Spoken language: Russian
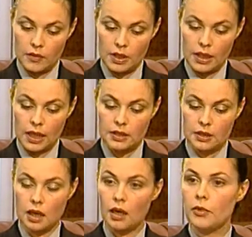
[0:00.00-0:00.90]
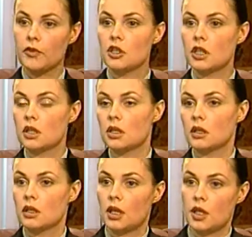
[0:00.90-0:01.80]
влиять на
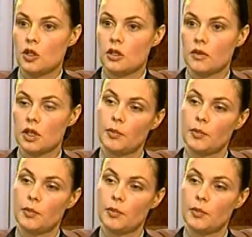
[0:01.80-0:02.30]
повышение качества